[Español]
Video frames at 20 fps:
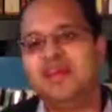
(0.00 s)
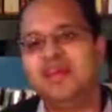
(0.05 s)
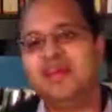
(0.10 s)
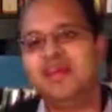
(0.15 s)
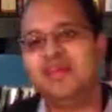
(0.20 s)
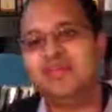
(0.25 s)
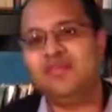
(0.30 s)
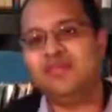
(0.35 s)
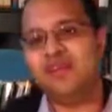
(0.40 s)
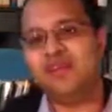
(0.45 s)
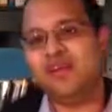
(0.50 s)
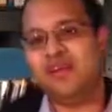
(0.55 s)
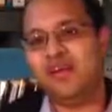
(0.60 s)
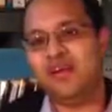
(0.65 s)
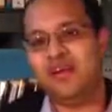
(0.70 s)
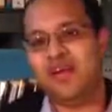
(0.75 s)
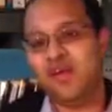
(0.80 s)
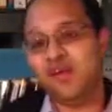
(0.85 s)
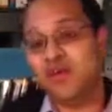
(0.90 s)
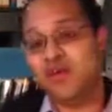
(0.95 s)
si ustedes
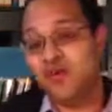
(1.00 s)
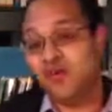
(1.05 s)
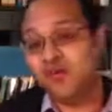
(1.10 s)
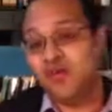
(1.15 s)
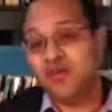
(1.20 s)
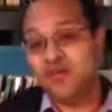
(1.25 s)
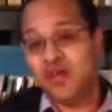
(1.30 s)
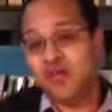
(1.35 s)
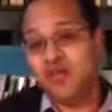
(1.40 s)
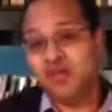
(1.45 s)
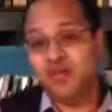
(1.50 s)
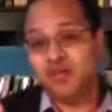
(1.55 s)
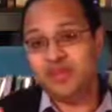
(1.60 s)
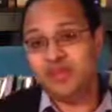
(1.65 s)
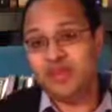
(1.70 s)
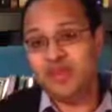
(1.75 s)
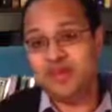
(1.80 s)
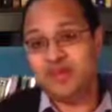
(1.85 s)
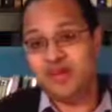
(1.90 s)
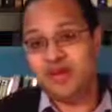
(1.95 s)
recuerdan, hay un video del
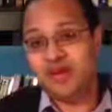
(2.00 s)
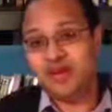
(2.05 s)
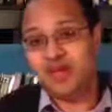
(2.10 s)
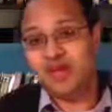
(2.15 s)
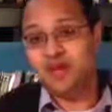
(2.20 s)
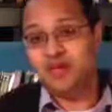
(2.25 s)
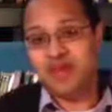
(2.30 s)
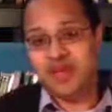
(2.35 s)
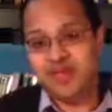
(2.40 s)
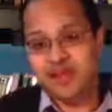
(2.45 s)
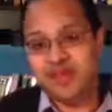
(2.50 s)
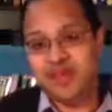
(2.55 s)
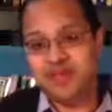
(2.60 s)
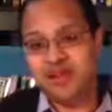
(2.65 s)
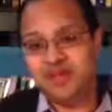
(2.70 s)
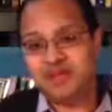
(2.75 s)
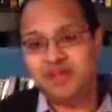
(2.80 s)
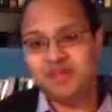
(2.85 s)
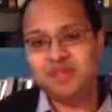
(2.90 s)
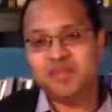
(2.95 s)
montanismo aquí en mi
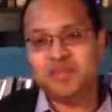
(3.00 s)
canal.